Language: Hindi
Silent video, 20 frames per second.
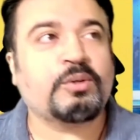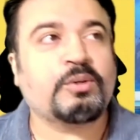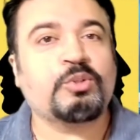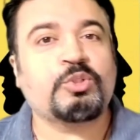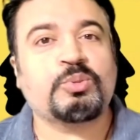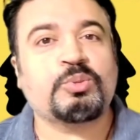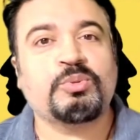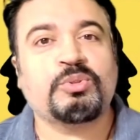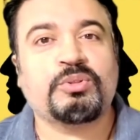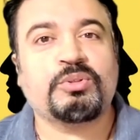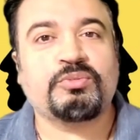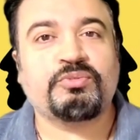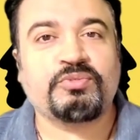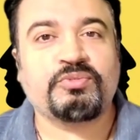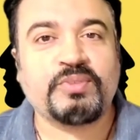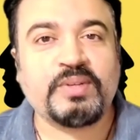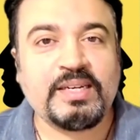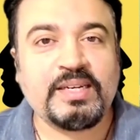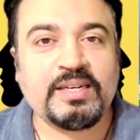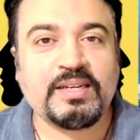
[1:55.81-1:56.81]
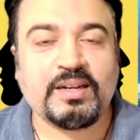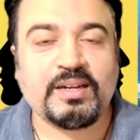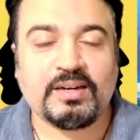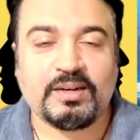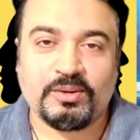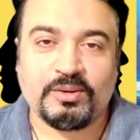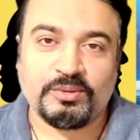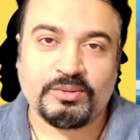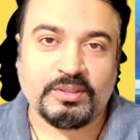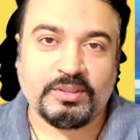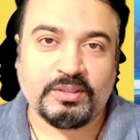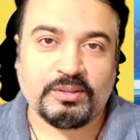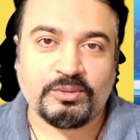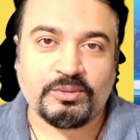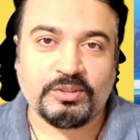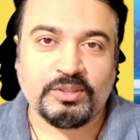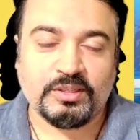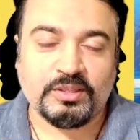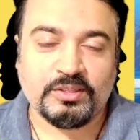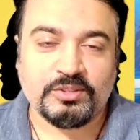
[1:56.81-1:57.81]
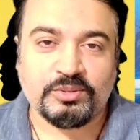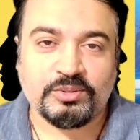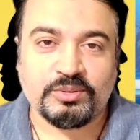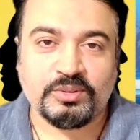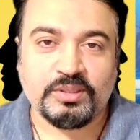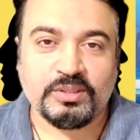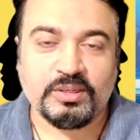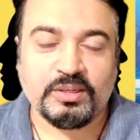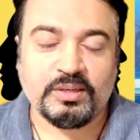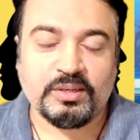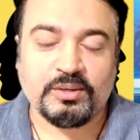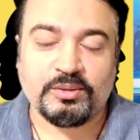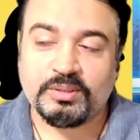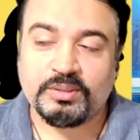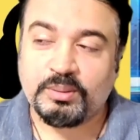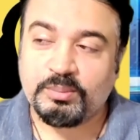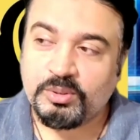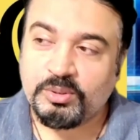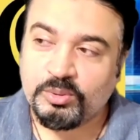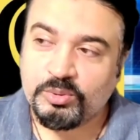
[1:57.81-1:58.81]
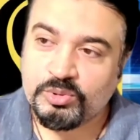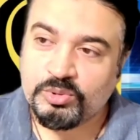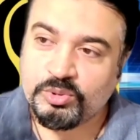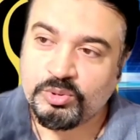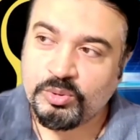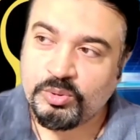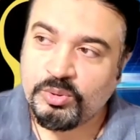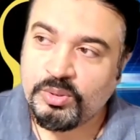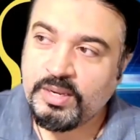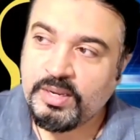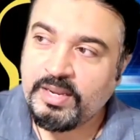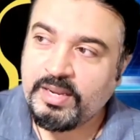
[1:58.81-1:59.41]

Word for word: खुशबू को फील कर रहा होता है खुदा का शुक्र कर रहा होता है बट उसको